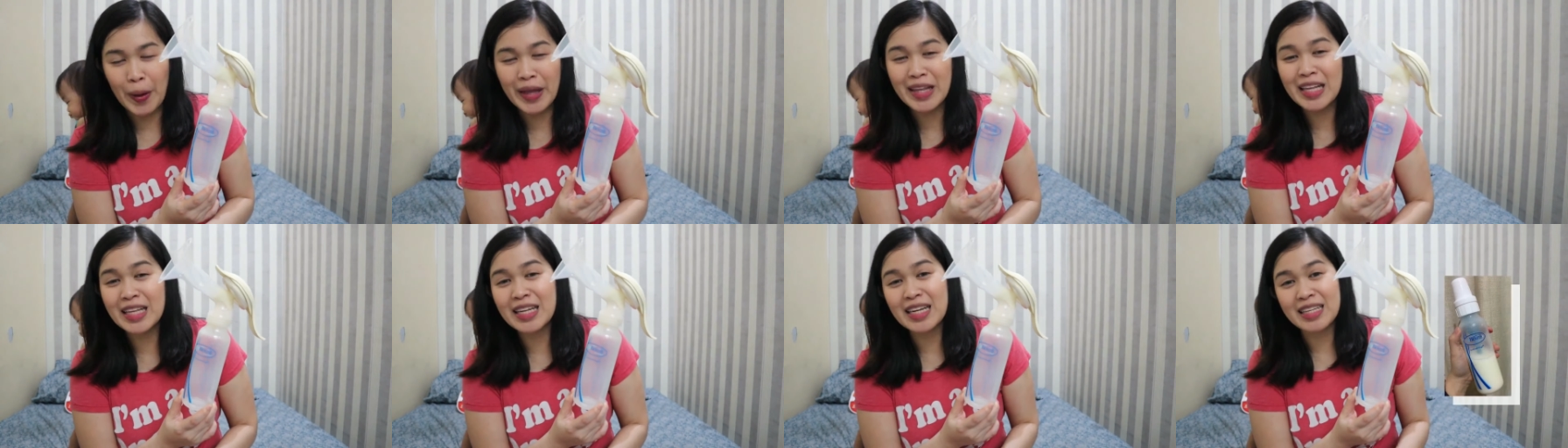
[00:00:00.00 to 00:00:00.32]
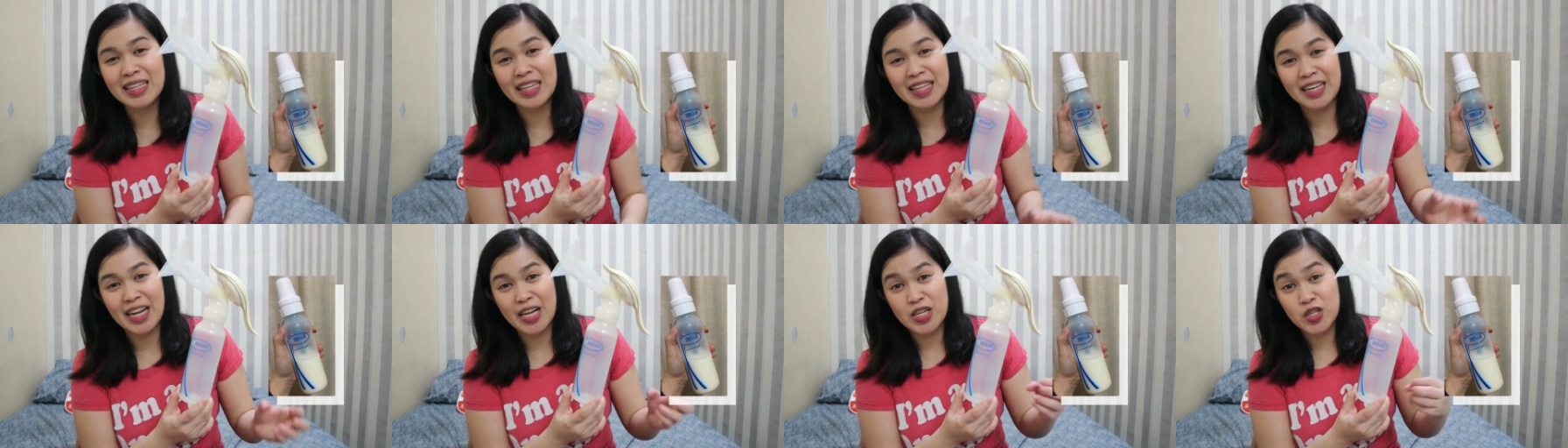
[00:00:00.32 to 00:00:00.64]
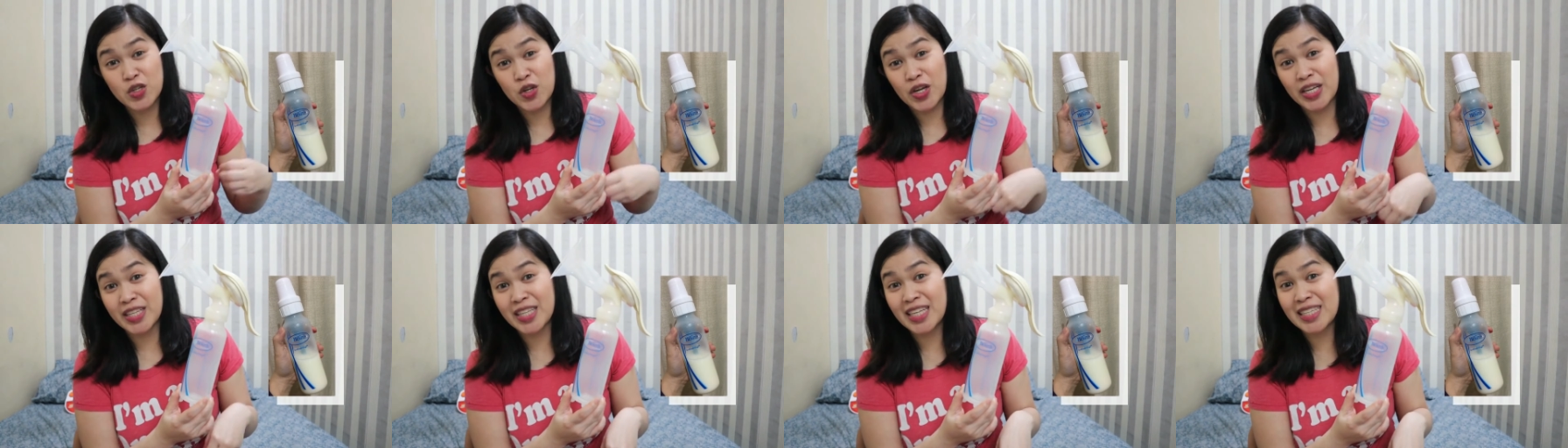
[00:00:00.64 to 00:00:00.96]
pwede na
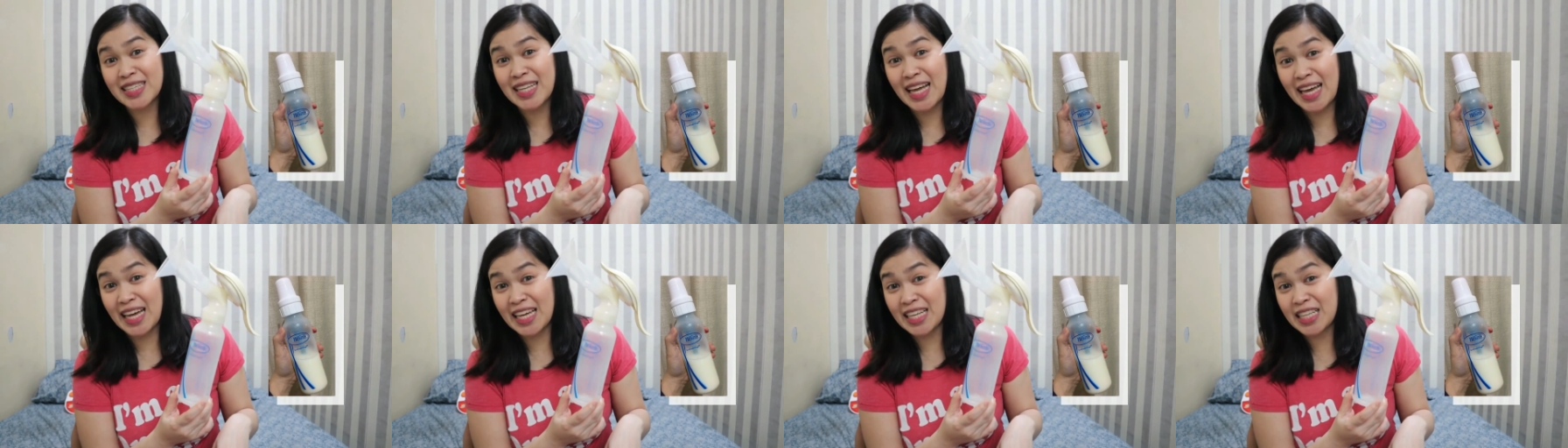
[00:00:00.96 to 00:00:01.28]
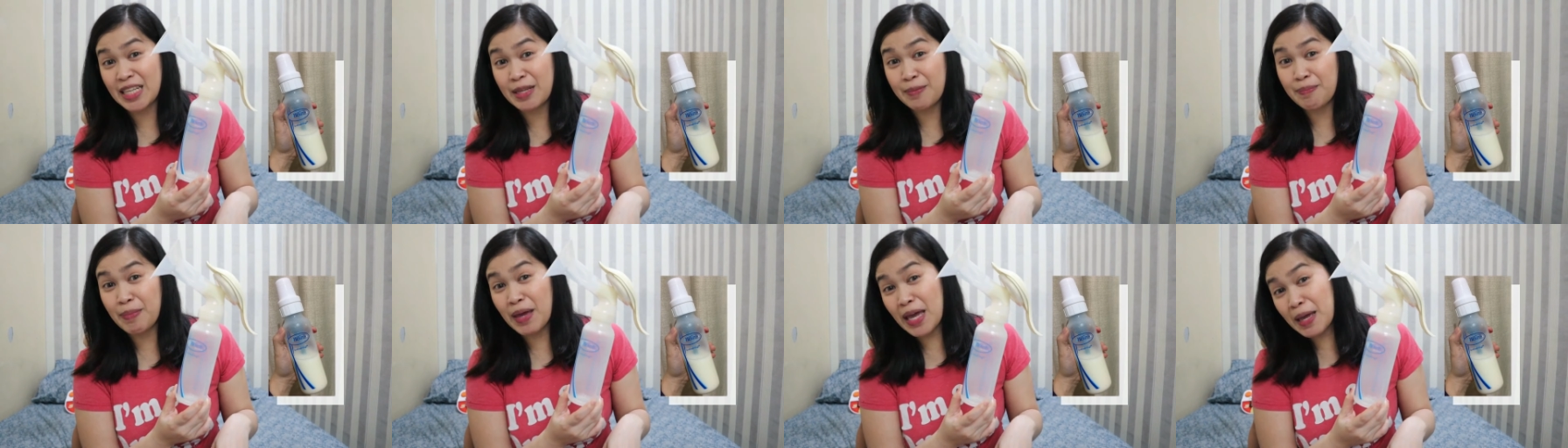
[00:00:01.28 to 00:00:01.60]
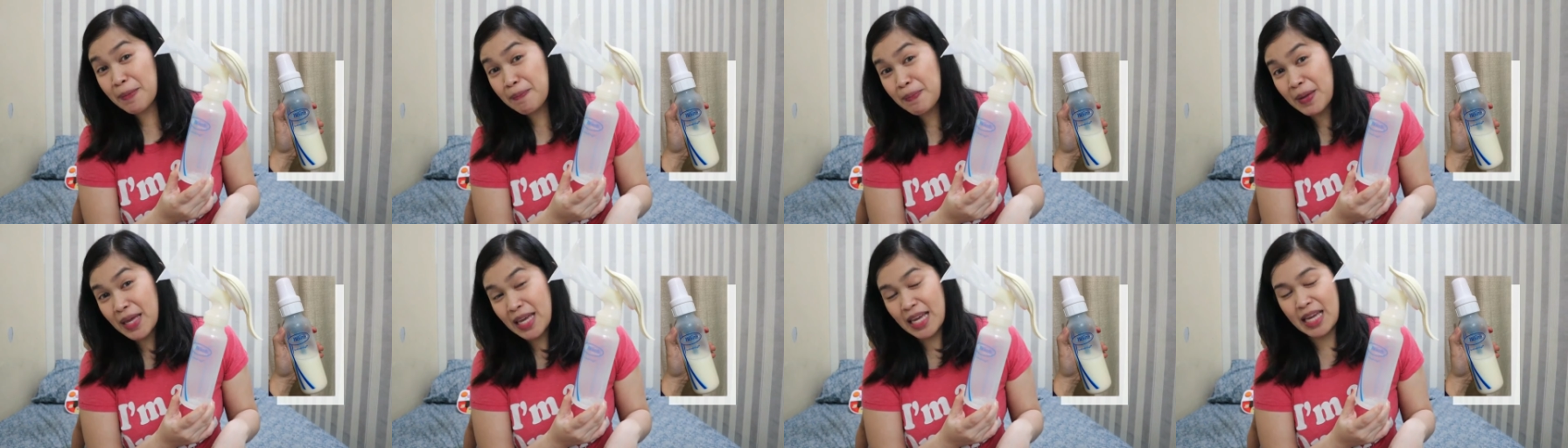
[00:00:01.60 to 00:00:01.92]
diretso in the day ni
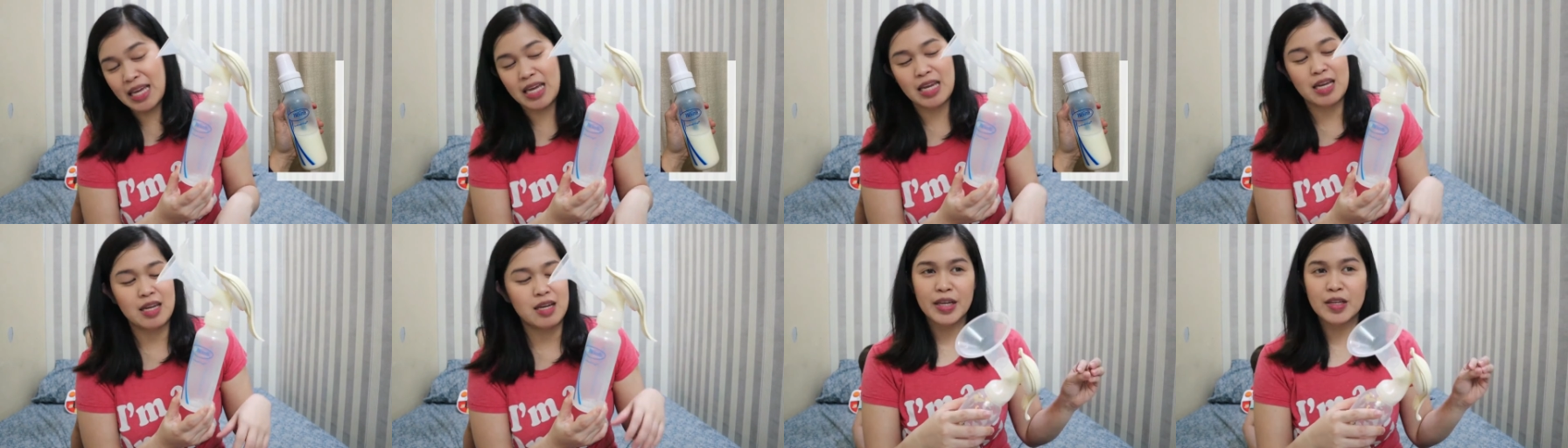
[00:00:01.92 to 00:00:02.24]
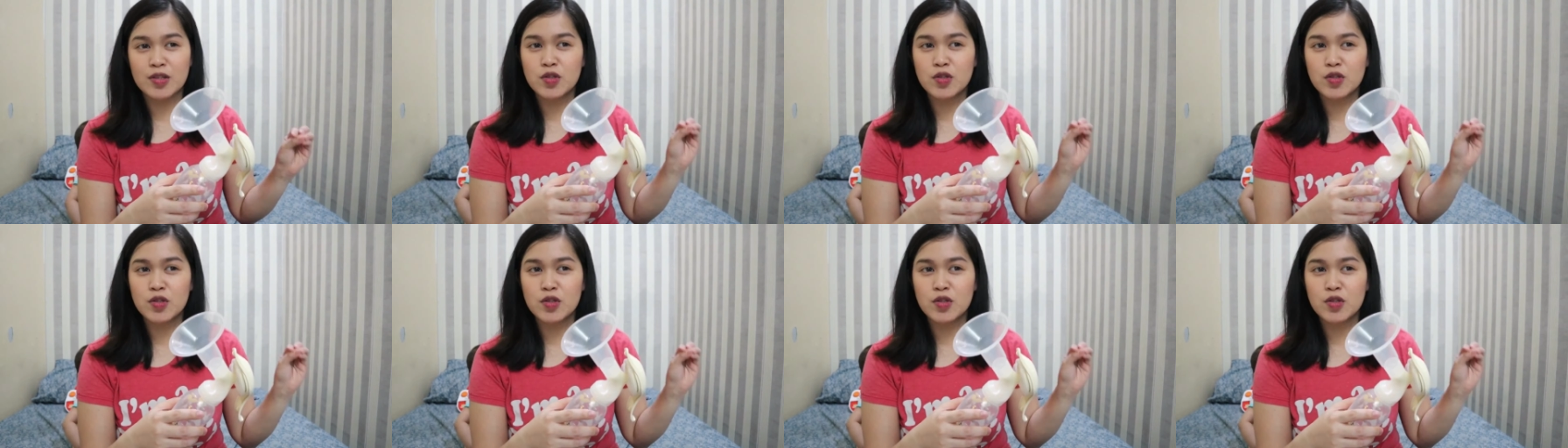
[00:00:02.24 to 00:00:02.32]
baby.